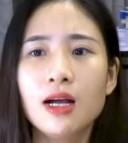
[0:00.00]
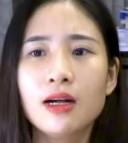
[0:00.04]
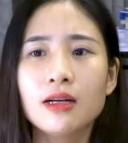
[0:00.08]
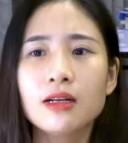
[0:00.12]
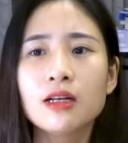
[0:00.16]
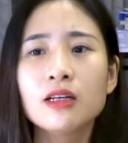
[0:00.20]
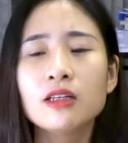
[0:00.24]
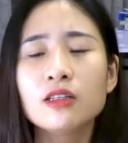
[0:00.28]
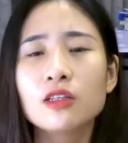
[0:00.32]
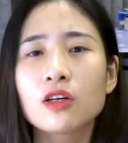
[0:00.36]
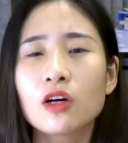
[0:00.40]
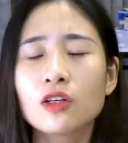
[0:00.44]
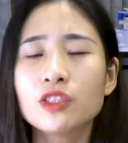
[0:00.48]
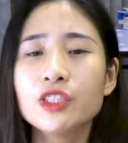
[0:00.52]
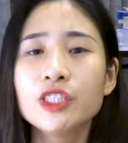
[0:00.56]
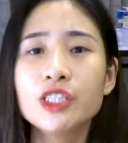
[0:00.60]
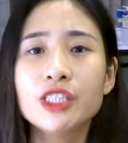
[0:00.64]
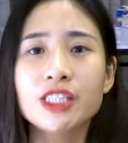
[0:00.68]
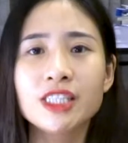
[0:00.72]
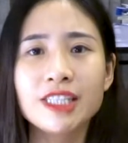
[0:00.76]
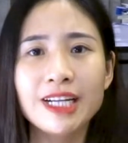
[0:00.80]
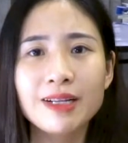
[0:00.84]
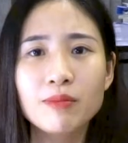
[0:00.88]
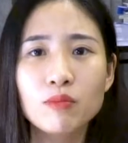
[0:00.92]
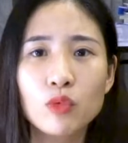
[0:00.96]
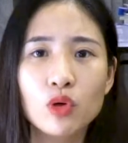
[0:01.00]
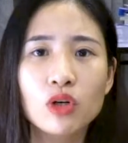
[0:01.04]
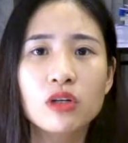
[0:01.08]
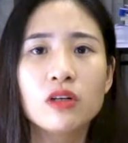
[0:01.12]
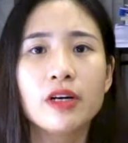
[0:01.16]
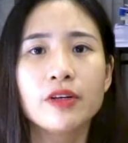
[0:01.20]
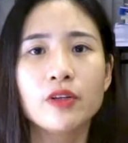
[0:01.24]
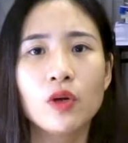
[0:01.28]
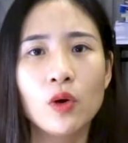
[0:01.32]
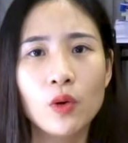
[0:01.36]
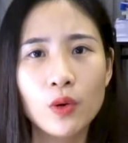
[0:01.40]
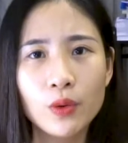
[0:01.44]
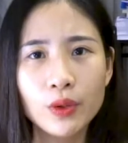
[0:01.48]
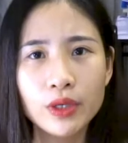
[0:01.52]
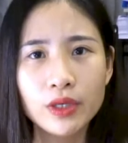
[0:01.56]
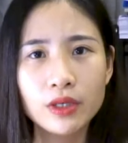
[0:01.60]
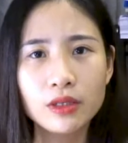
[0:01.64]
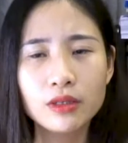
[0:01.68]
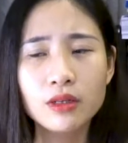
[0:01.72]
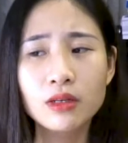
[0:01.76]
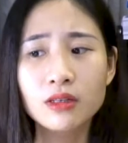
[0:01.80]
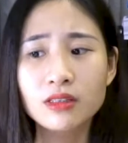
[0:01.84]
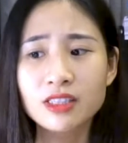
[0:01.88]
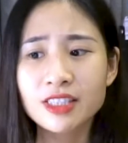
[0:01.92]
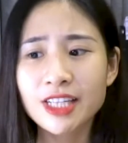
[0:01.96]
đừng có chỉ trách một người thôi
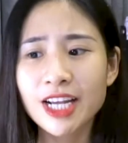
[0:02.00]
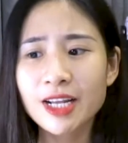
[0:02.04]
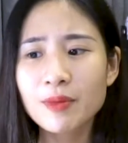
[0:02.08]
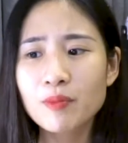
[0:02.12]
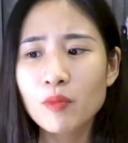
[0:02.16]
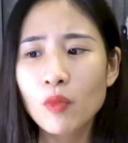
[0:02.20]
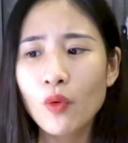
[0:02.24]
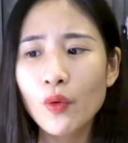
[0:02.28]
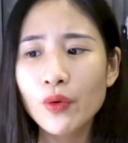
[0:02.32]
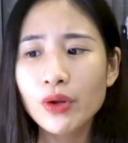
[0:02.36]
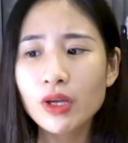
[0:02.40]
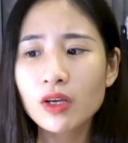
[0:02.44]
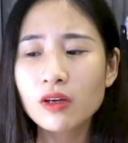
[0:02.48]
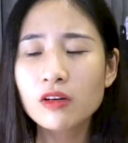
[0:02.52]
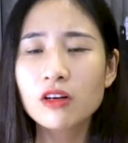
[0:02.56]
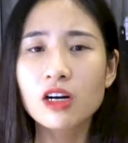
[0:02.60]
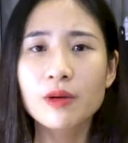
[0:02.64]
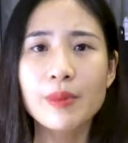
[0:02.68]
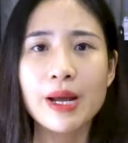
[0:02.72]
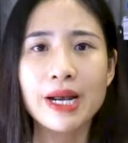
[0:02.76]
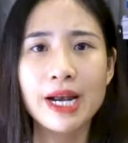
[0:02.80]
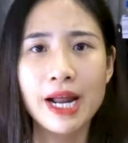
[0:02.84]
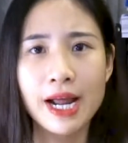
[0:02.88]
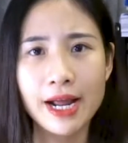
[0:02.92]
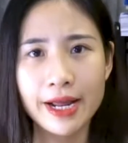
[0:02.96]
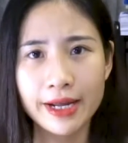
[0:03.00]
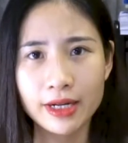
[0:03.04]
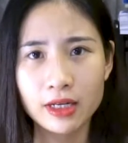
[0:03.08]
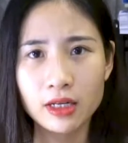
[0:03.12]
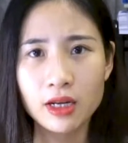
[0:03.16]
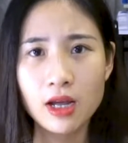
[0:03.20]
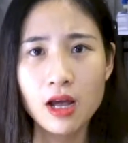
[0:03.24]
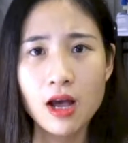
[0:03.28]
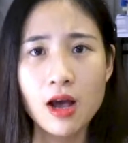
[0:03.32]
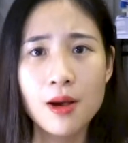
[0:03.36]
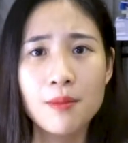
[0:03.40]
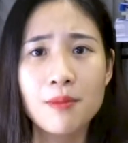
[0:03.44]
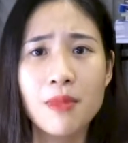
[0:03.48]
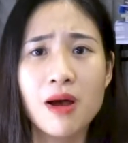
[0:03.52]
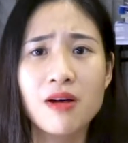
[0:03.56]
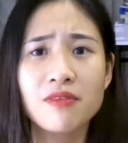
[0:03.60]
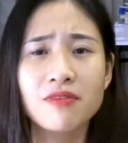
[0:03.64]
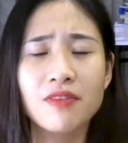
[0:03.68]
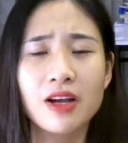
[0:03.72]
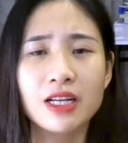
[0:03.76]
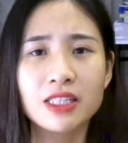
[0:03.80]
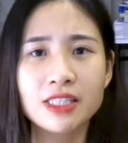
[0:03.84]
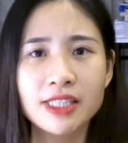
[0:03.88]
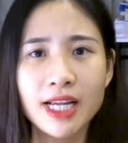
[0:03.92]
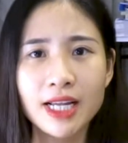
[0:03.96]
đừng trách mỗi cái người bán hàng mà
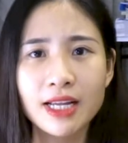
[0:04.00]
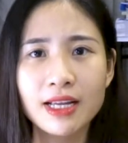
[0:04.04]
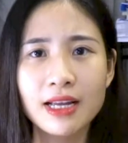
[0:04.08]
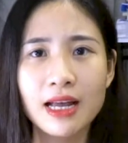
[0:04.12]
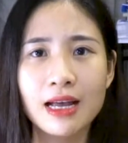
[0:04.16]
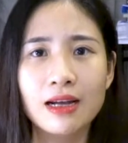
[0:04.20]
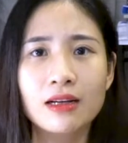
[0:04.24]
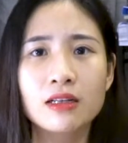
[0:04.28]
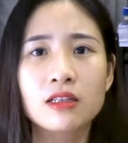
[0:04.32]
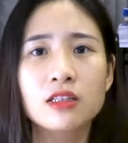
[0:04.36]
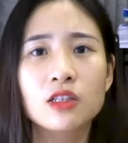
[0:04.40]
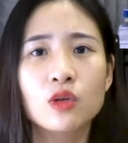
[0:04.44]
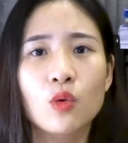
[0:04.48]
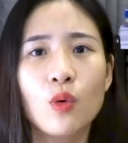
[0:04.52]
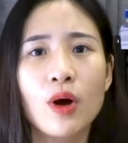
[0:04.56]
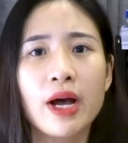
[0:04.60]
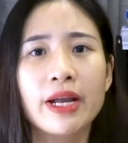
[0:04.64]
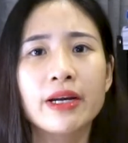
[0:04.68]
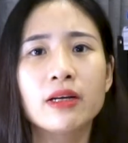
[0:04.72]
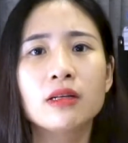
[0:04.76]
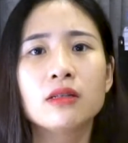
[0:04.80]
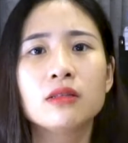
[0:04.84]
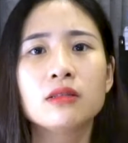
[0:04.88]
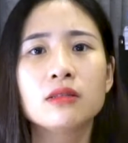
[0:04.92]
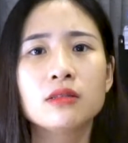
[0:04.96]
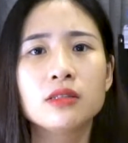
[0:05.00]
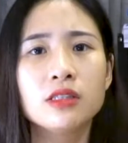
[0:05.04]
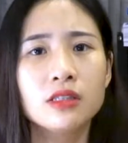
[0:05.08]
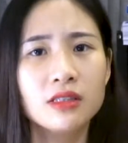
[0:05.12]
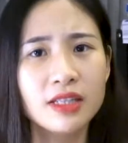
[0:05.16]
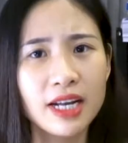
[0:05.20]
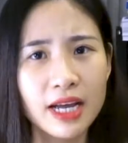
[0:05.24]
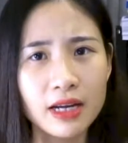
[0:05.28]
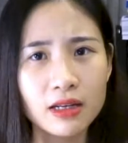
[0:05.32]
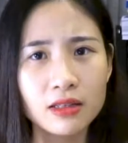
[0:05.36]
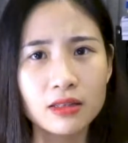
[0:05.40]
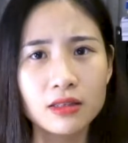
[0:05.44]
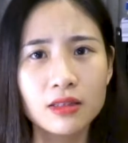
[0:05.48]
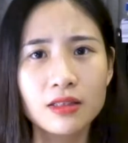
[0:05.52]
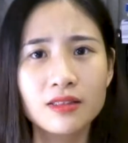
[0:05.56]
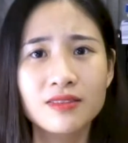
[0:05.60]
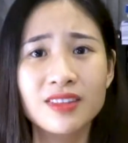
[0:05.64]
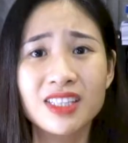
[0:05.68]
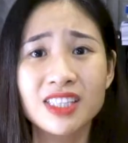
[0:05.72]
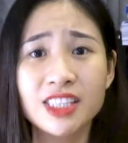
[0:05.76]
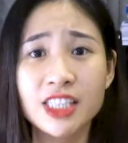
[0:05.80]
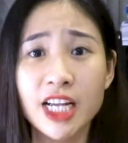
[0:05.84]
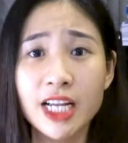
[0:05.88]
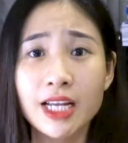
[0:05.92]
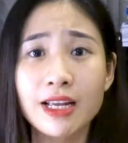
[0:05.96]
phải trách cả cơ quan chức năng và
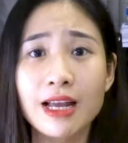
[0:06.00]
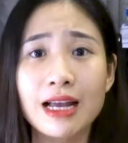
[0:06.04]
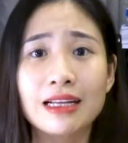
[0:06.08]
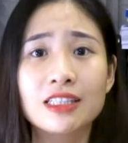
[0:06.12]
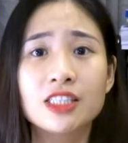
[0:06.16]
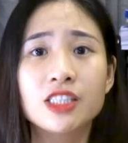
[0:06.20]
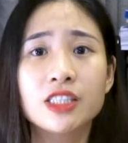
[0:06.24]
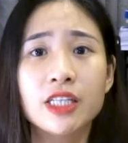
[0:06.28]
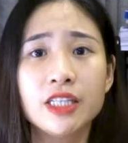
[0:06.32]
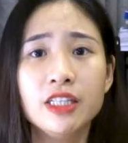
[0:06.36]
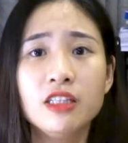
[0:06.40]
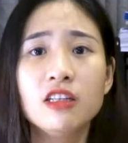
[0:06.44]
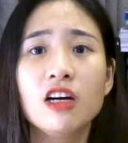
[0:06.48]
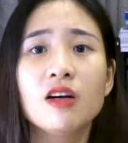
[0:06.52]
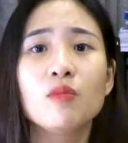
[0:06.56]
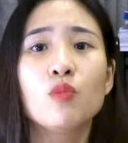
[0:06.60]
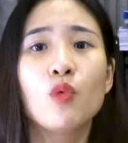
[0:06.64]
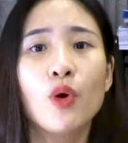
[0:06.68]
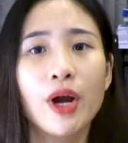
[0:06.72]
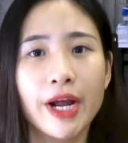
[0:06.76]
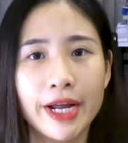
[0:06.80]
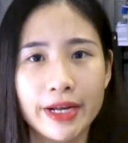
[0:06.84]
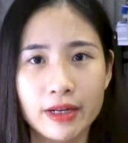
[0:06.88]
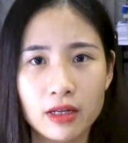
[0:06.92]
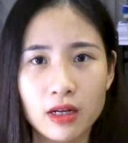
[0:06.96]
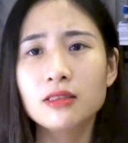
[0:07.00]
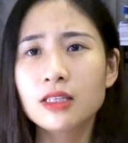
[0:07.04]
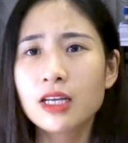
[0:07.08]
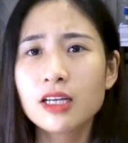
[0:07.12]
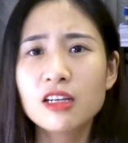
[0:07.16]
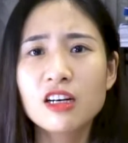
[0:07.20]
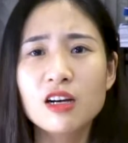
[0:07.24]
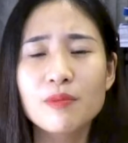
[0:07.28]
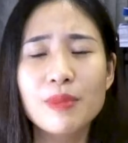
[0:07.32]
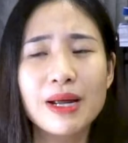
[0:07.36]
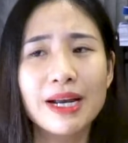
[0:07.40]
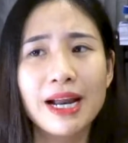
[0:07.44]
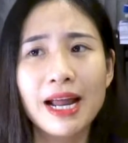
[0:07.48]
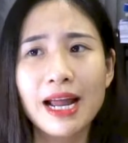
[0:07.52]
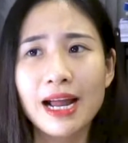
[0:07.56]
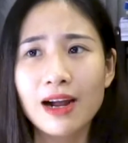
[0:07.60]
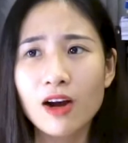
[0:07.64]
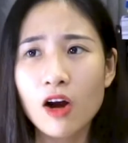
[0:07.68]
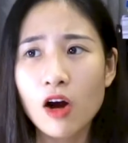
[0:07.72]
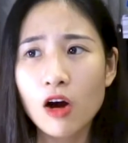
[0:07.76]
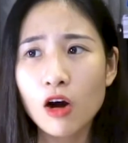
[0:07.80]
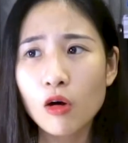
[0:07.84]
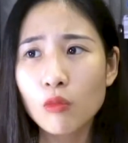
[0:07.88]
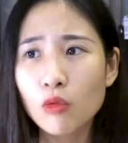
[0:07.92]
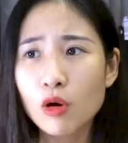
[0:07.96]
trách cả chính những người mua hàng cái người bán hàng
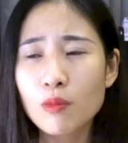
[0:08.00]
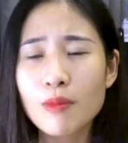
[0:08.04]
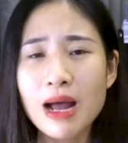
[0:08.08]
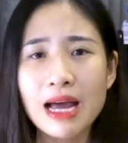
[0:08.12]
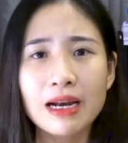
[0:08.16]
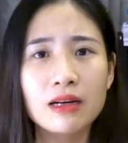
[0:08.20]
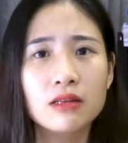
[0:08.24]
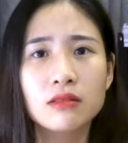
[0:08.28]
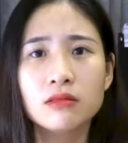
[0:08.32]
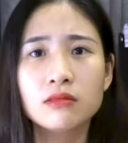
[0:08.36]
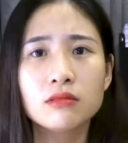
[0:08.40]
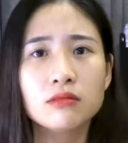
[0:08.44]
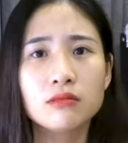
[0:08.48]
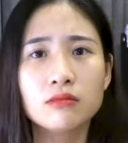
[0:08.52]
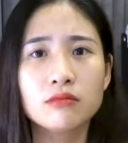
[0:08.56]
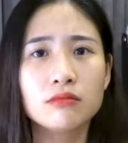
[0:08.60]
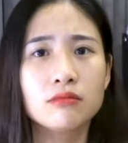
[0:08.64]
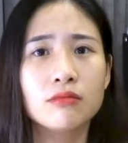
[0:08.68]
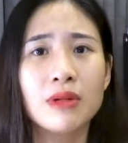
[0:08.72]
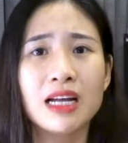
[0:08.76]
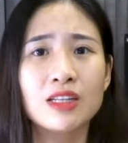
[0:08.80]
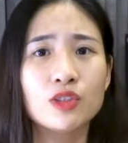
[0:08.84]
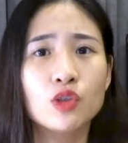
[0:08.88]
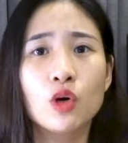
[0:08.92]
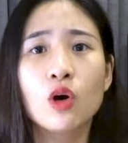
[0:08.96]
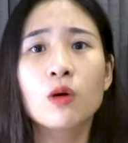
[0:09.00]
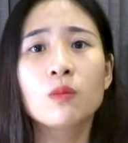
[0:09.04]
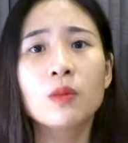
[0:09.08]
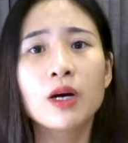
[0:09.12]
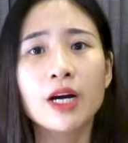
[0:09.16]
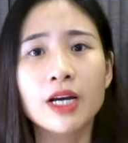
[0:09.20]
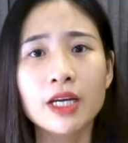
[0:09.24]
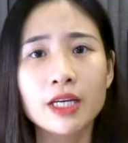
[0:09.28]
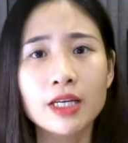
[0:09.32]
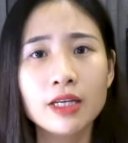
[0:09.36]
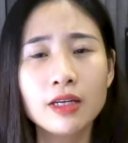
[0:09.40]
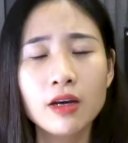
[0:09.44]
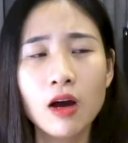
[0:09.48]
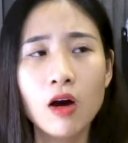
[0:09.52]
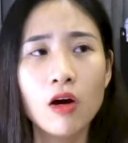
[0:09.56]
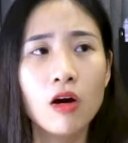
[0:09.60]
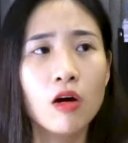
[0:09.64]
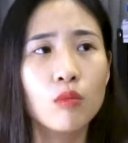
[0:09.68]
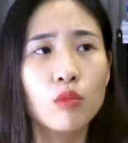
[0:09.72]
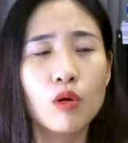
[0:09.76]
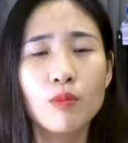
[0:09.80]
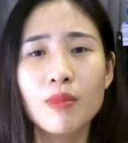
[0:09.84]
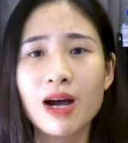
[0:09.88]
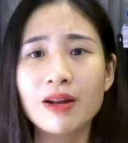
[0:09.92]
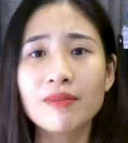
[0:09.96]
họ không có bán bán cho không khí họ
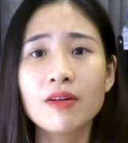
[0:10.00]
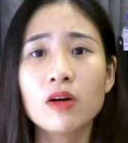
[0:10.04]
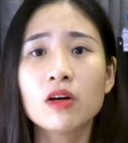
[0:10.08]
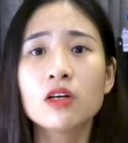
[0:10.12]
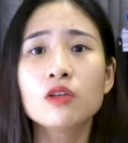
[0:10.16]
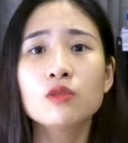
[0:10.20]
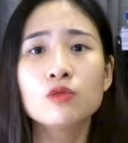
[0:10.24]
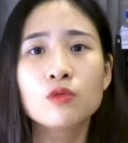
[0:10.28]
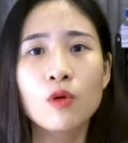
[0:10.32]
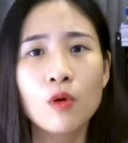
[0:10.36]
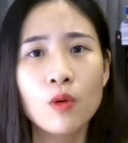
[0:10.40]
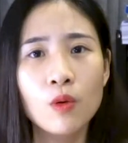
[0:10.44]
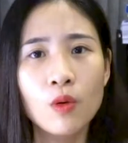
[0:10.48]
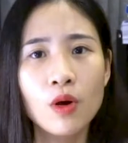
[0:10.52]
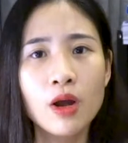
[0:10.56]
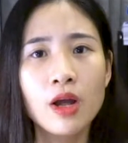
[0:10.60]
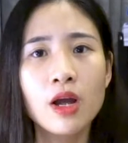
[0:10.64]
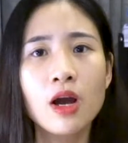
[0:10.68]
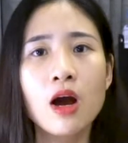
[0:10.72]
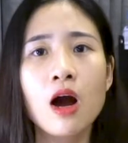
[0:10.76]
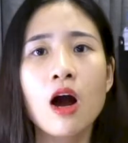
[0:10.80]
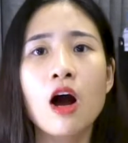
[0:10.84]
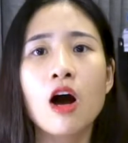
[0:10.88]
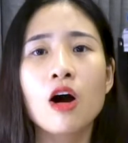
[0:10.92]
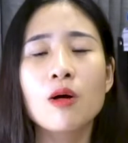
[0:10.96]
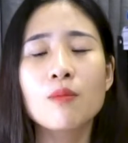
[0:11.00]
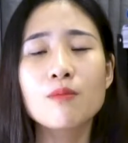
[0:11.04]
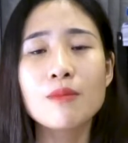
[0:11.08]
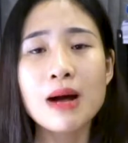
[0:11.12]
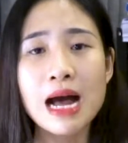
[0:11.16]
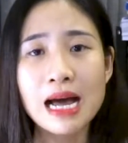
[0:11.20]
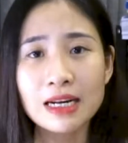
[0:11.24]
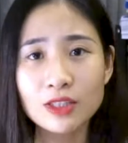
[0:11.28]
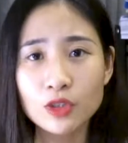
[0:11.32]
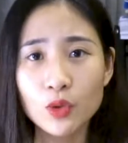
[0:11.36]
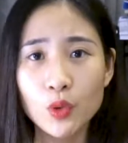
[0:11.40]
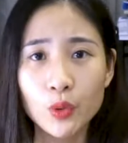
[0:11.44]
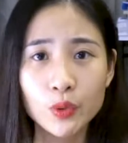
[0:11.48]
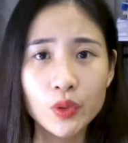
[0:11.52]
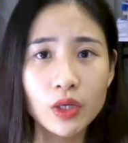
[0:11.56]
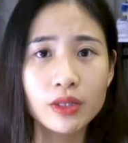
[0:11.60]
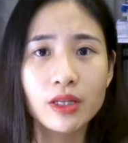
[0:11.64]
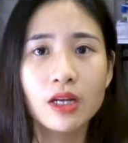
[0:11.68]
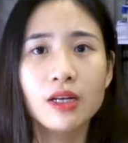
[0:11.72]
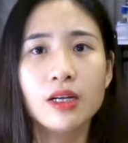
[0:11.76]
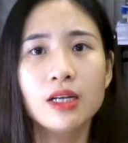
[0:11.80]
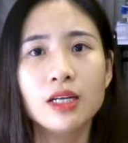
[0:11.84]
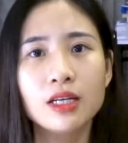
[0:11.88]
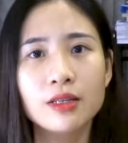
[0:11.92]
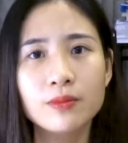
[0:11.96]
không có bán vào hư vô họ bán cho đối tượng
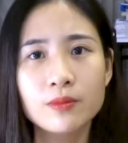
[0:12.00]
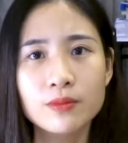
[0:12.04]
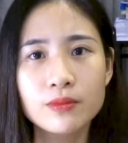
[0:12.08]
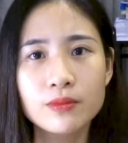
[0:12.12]
nhất định